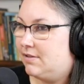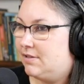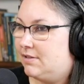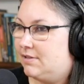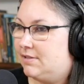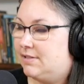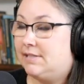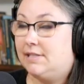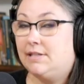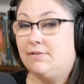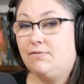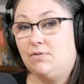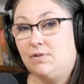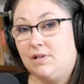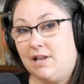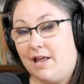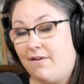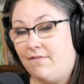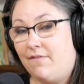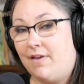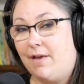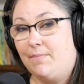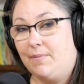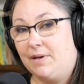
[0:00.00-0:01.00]
Si vous
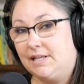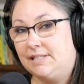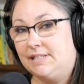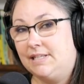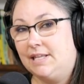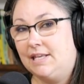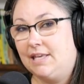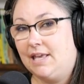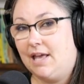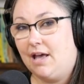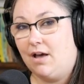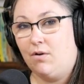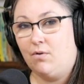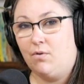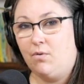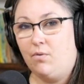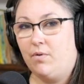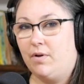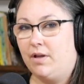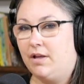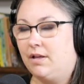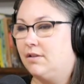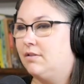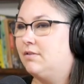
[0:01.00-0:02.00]
l'avez apprécié,
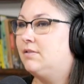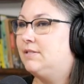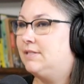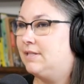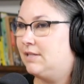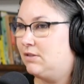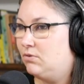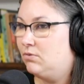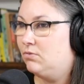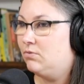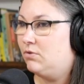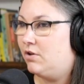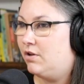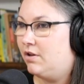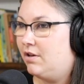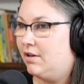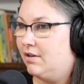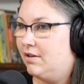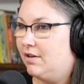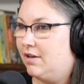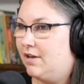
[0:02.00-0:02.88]
Caro, hein, dites-nous-le.